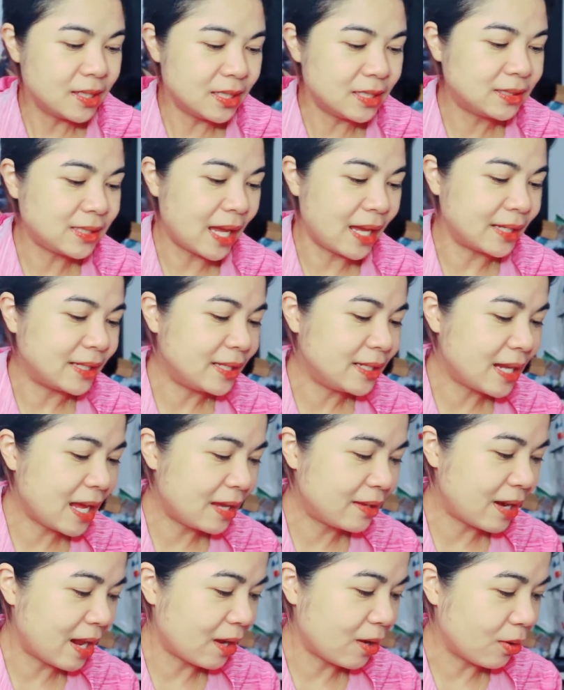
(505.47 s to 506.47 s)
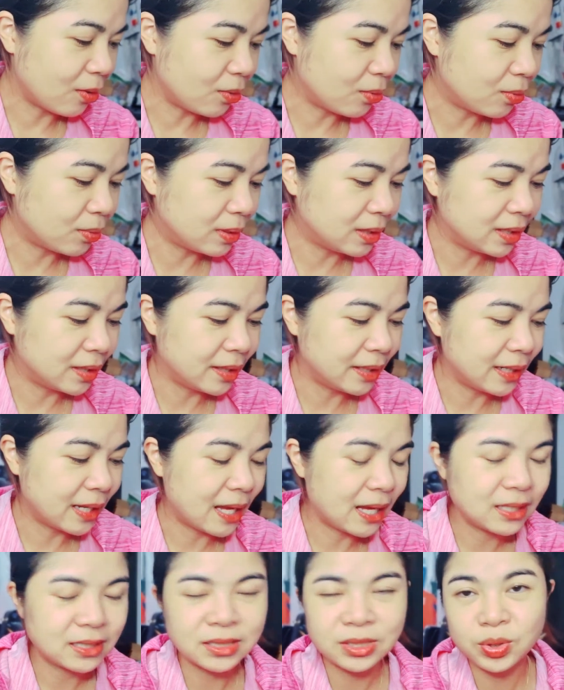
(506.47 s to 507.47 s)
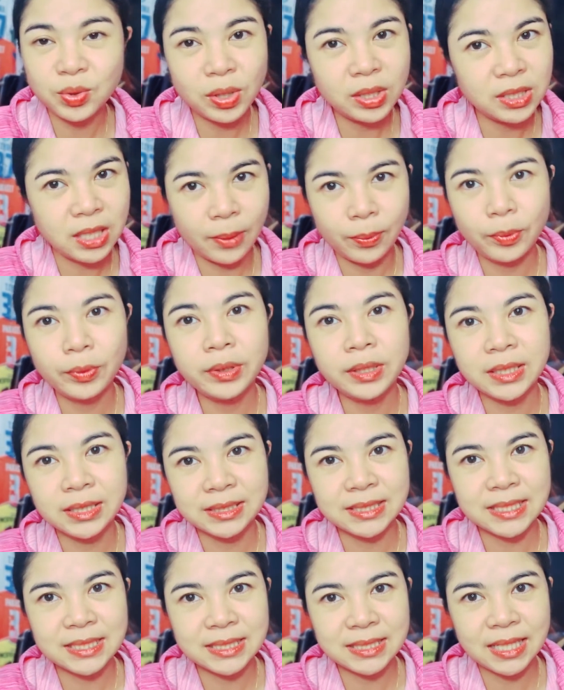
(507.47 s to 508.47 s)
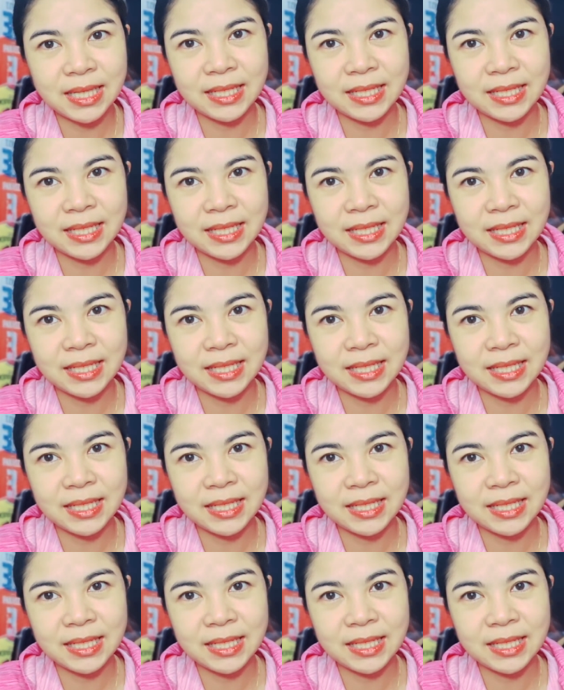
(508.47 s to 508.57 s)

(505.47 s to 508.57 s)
นิสัยที่น่ารักของคุณเลยนะคะคือช่วยเหลือผู้อื่นจ